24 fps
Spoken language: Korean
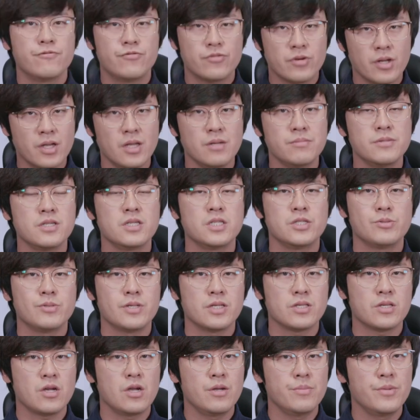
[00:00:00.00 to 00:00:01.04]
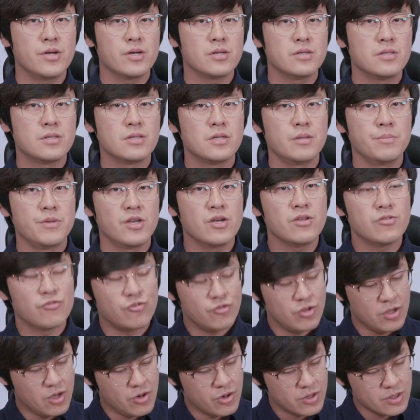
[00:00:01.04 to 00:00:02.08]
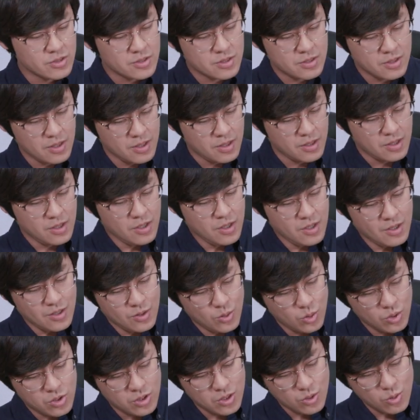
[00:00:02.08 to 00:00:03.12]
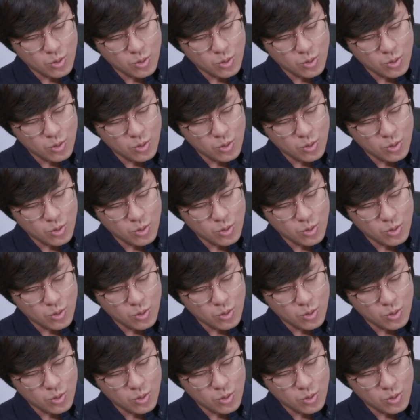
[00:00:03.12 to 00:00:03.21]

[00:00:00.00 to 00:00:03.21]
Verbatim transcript: 프레임을 쉽게 설명을 드리면 우리가 어렸을 때 노트